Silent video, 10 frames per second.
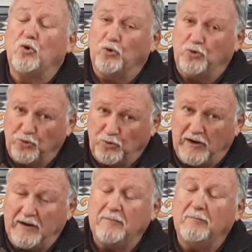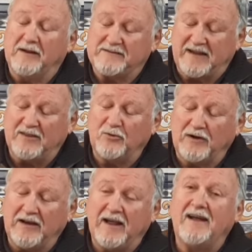cultura, basado
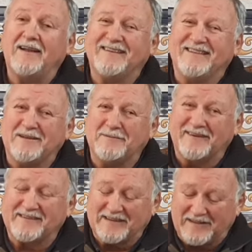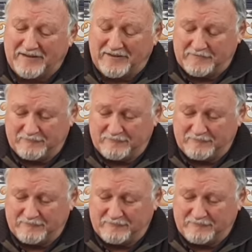en la diversidad.